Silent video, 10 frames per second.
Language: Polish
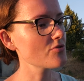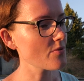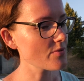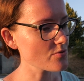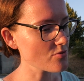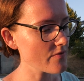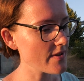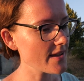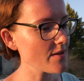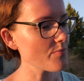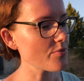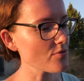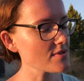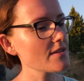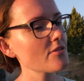dobrym człowiekiem,
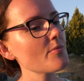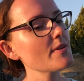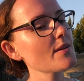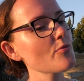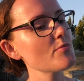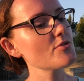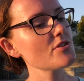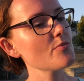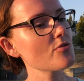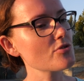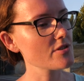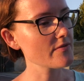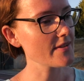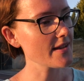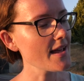plus nie robię temu bliźniemu
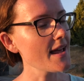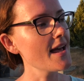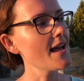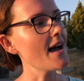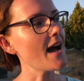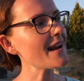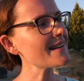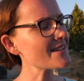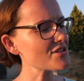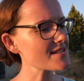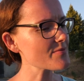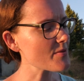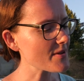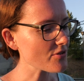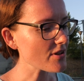krzywdy, ale też jestem
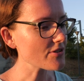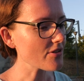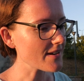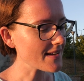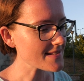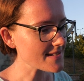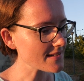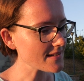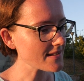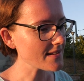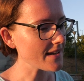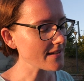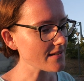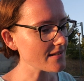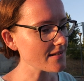chyba trochę tolerancyjny dla
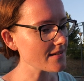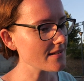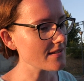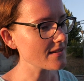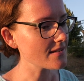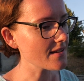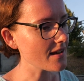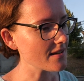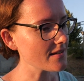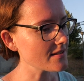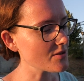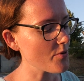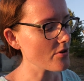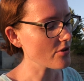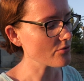innych religii i dla innych
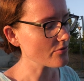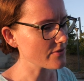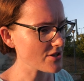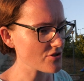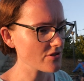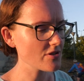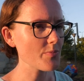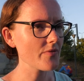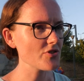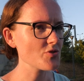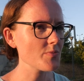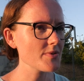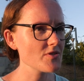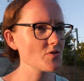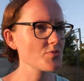poglądów. Też nie powinniśmy
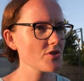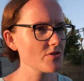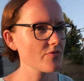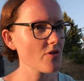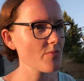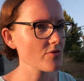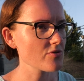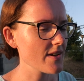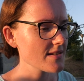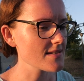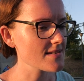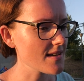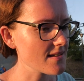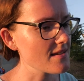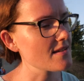mieć nic przeciwko, bo świat jest
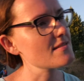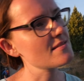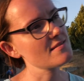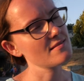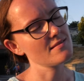jaki jest.